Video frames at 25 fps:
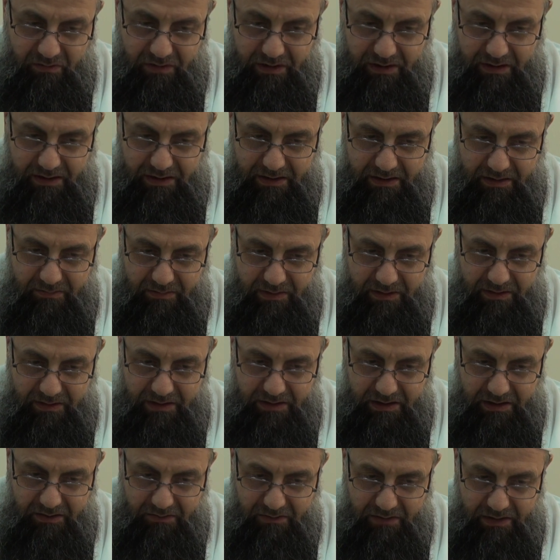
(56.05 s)
Ve ademi
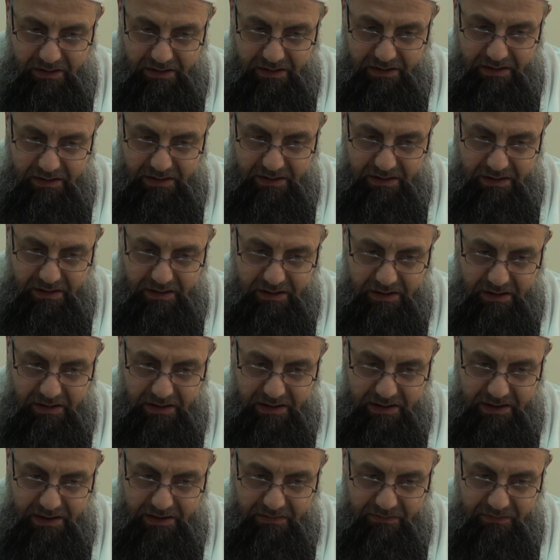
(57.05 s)
cevazi
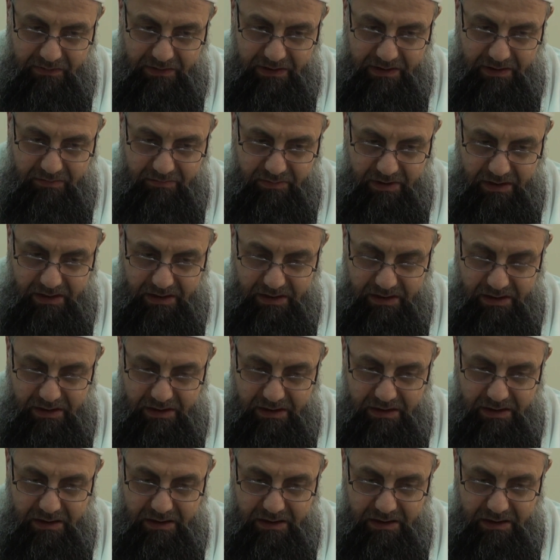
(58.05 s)
hasfihima